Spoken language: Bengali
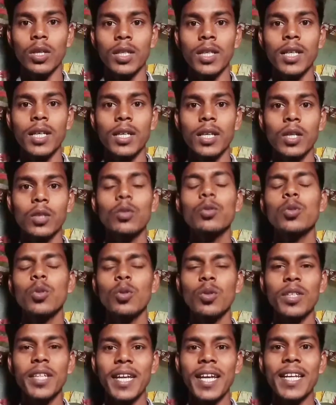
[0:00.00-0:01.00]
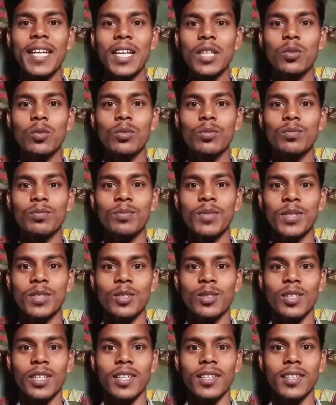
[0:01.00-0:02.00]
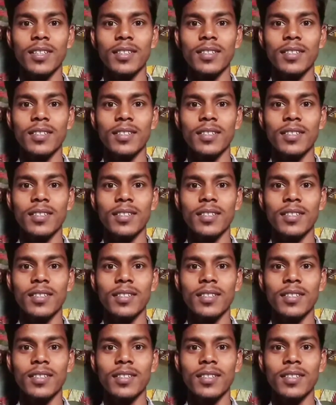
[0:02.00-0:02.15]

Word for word: শর্টকে তো চলুন দেখে নিই একটু ভিডিওটি